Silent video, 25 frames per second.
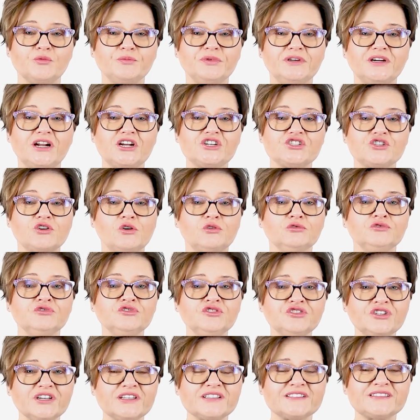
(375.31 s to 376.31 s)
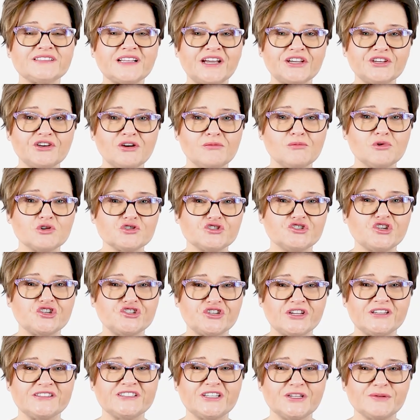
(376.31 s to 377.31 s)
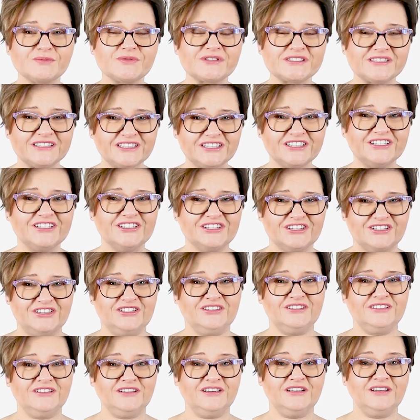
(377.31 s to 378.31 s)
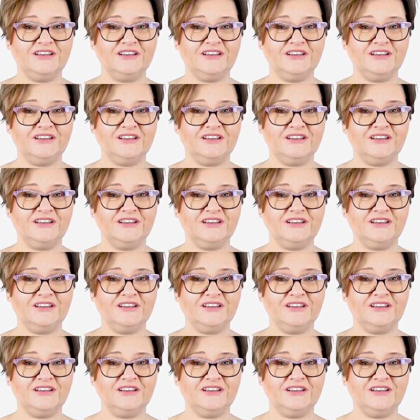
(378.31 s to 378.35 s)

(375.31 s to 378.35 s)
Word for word: opiera się o nieznajomość dziecięcej psychiki.